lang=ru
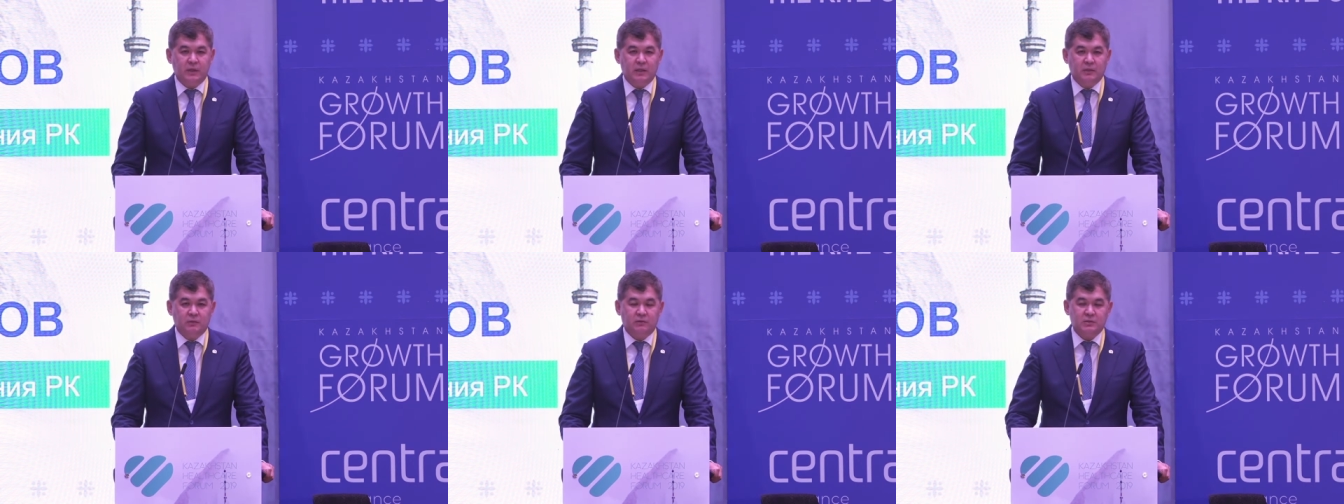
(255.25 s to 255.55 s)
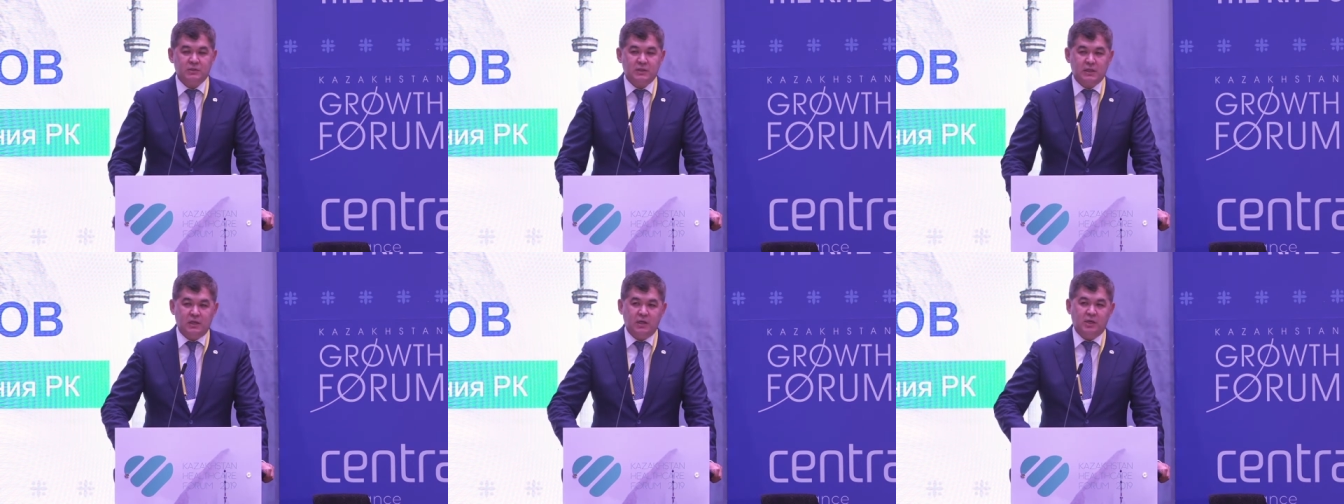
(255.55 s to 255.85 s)
То
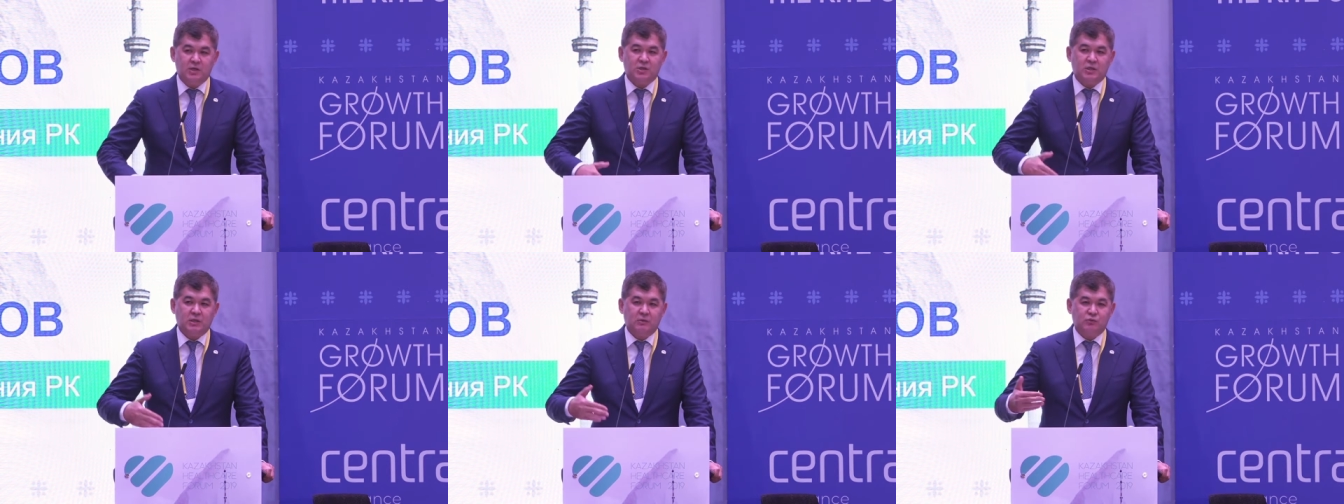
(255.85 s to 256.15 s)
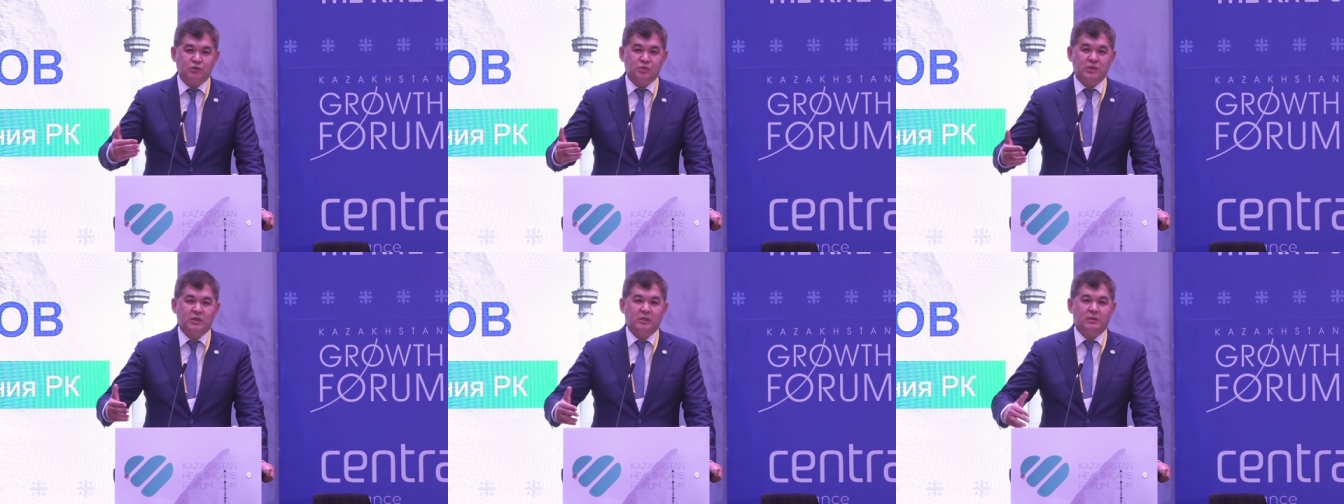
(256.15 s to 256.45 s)
есть дальнейшие,
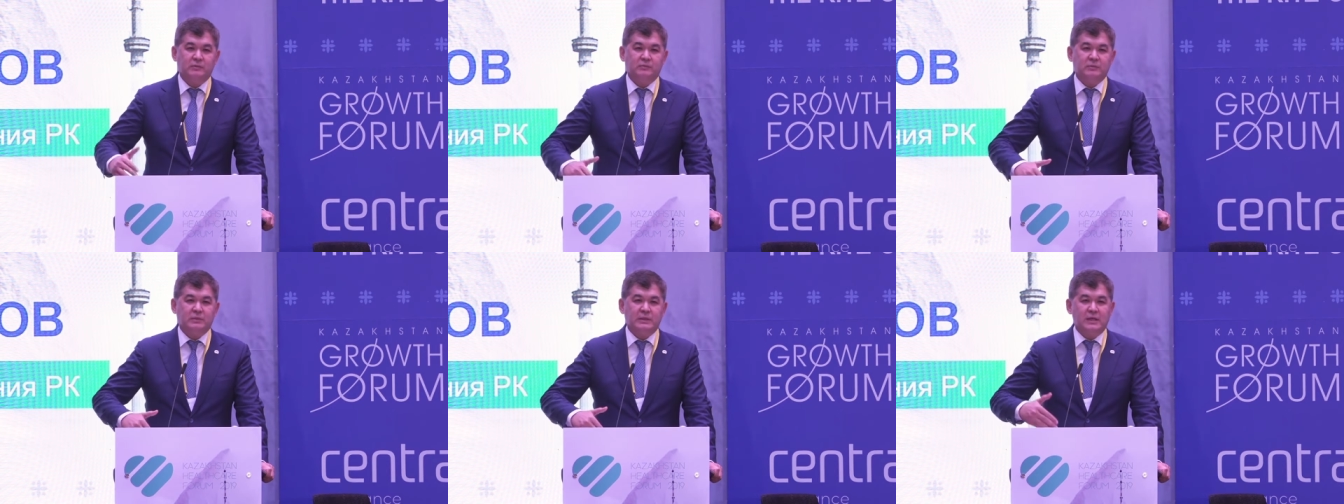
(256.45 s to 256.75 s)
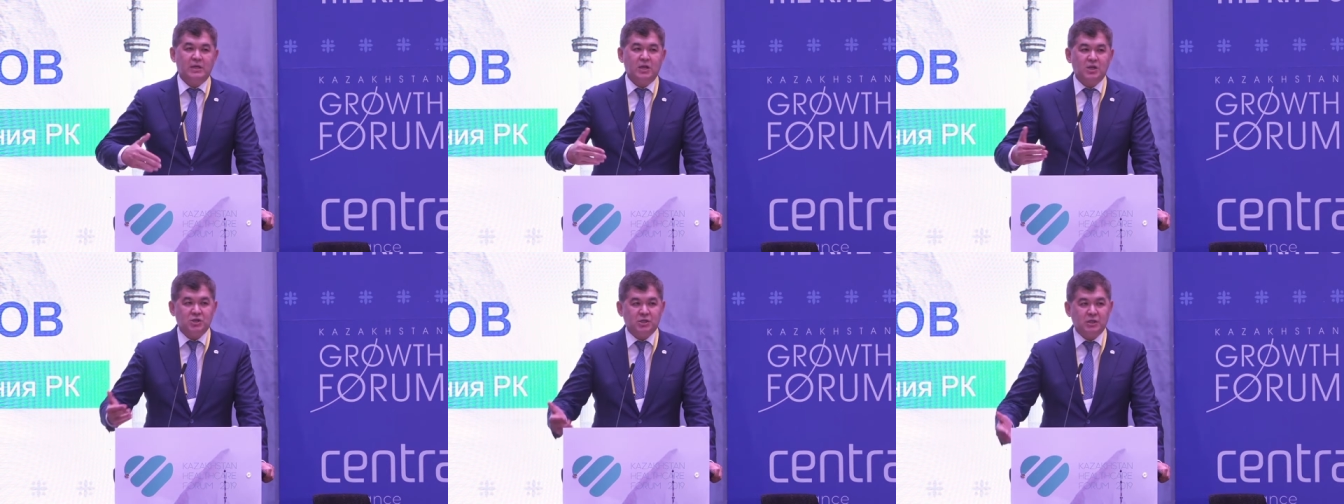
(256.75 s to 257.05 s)
уже
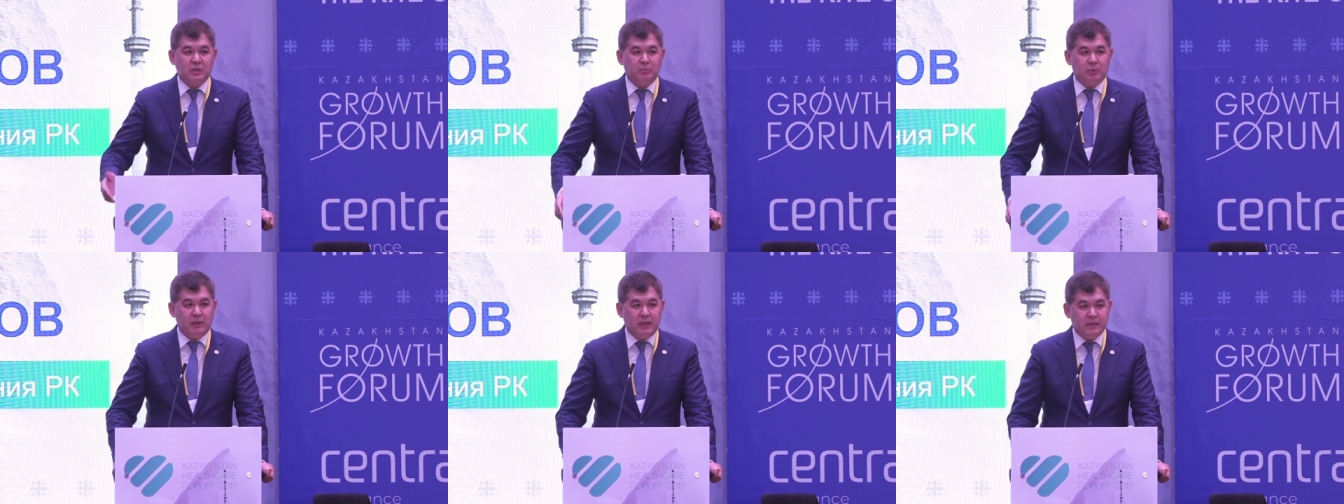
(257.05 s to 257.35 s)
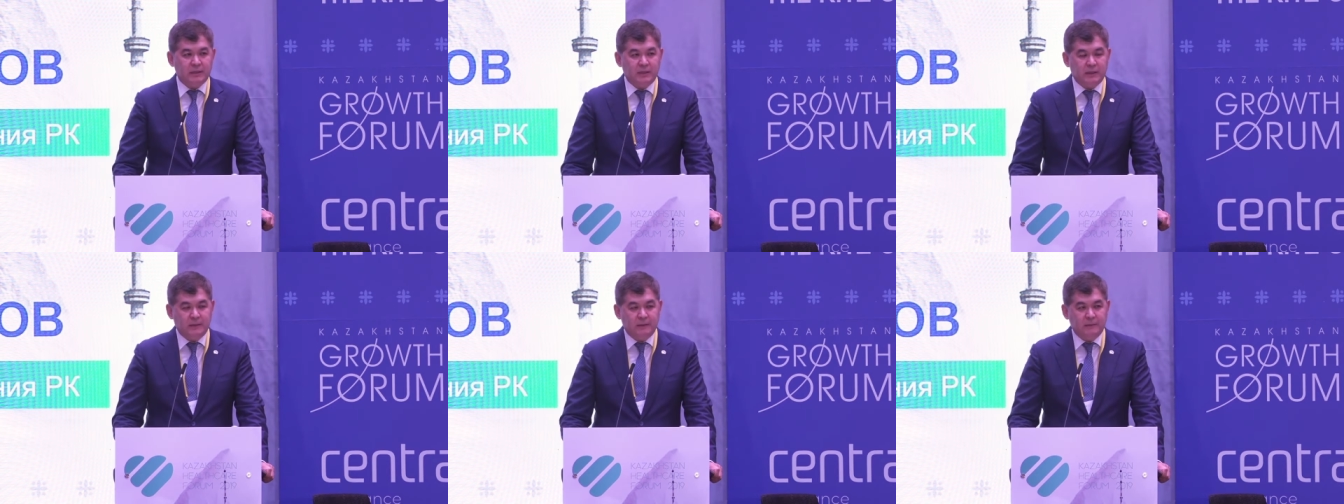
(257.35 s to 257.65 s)
дальнейшие
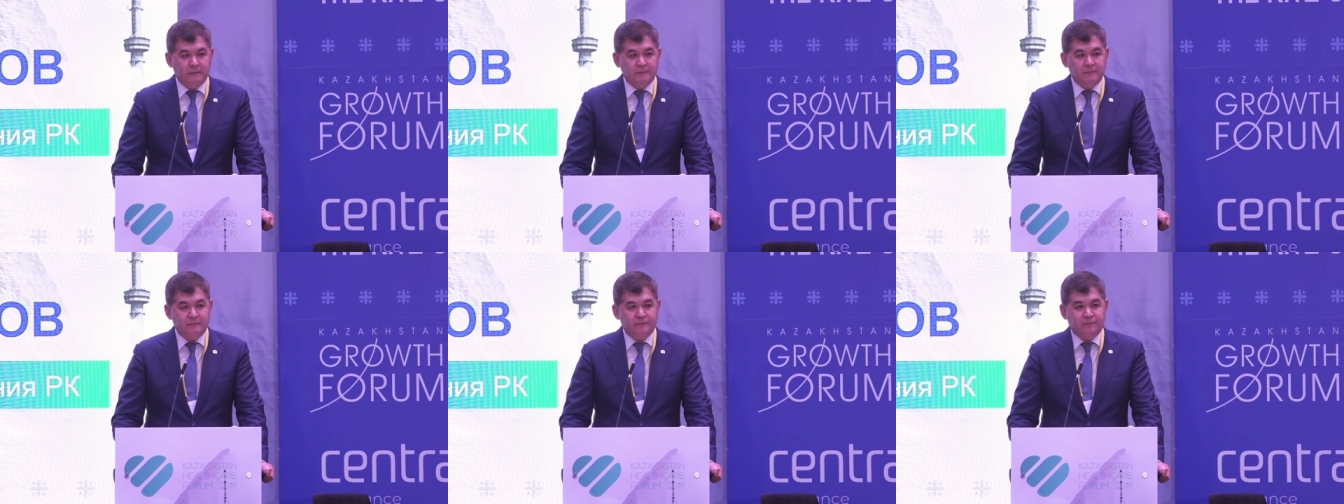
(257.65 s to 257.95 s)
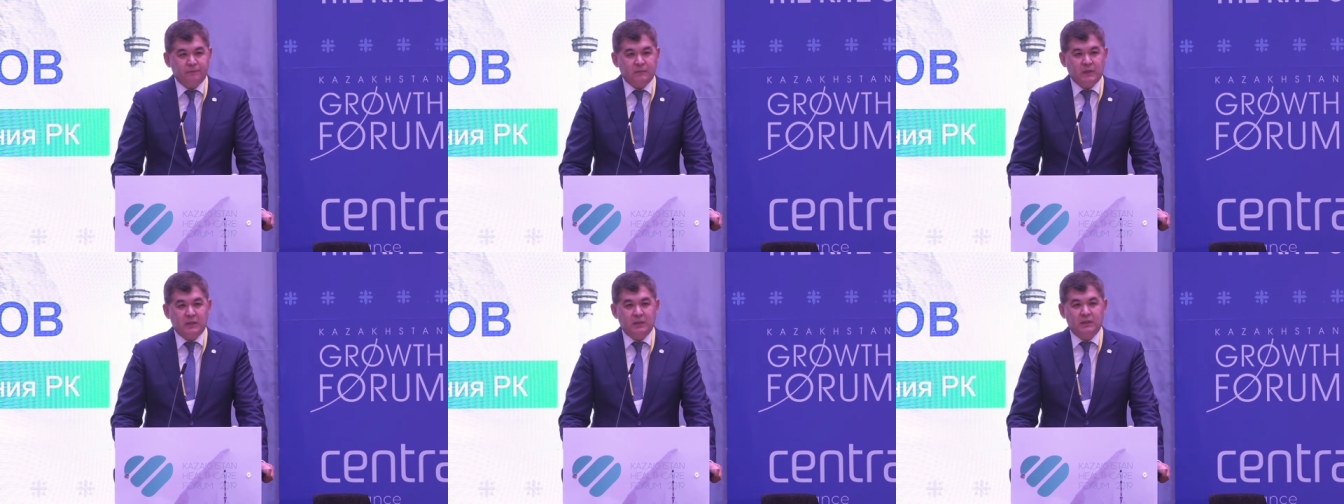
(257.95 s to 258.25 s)
планы
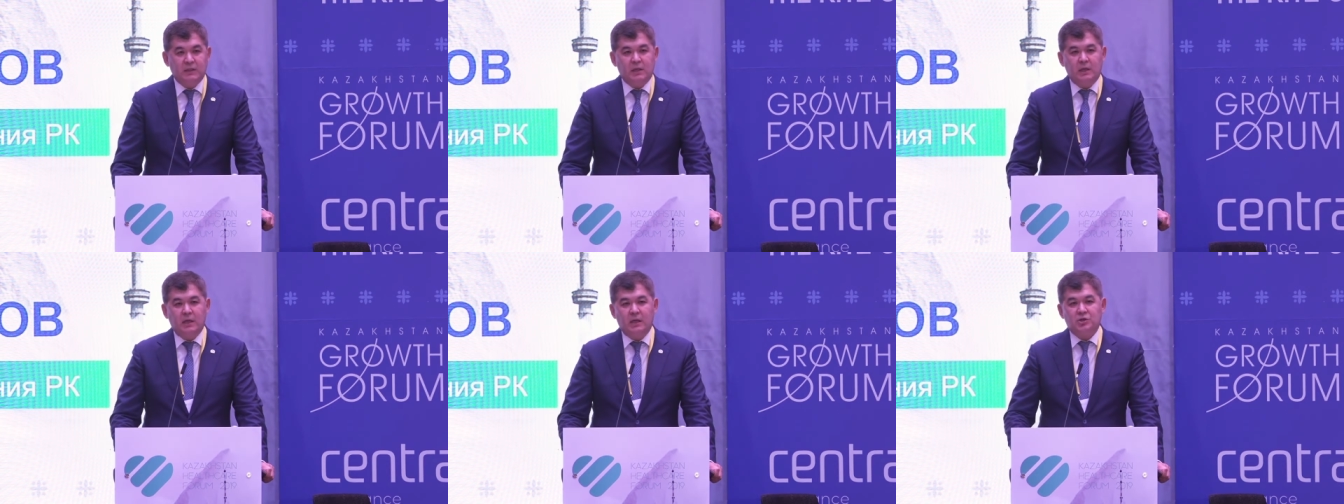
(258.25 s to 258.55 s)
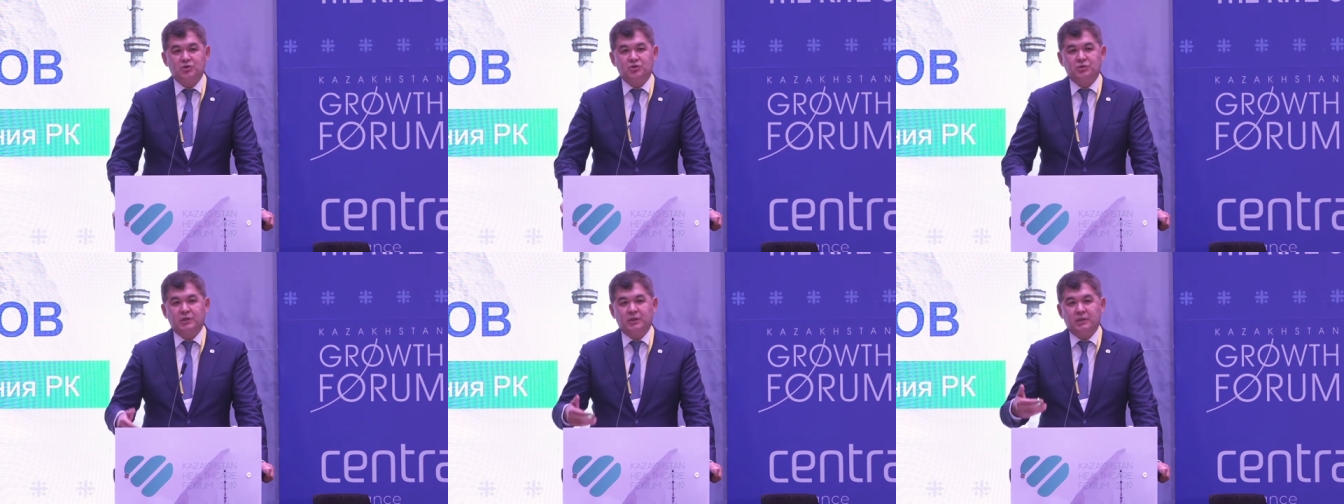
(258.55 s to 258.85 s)
и
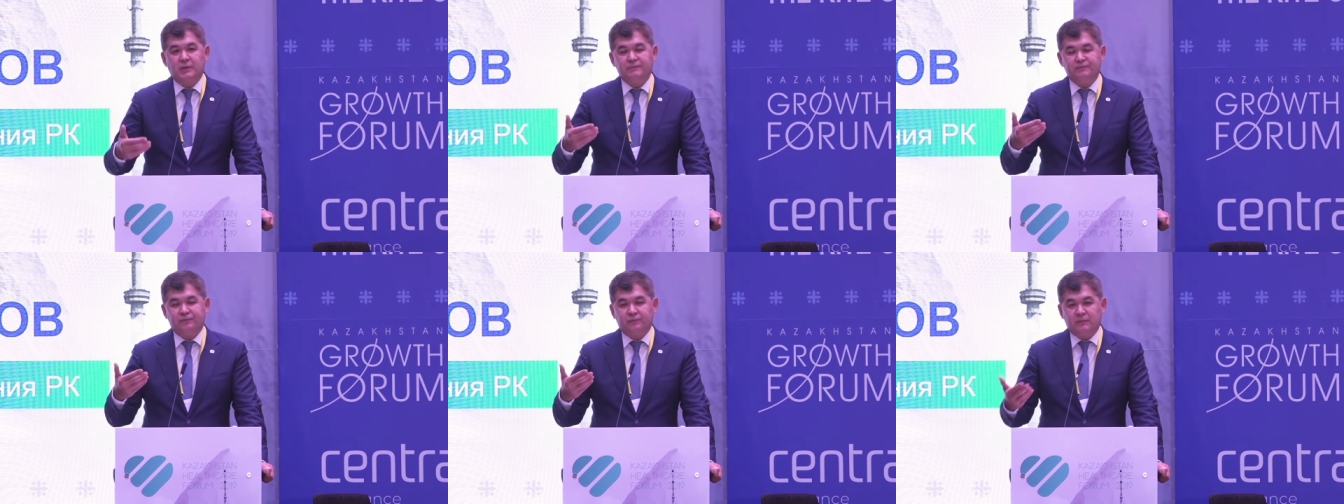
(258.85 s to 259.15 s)
дальнейшие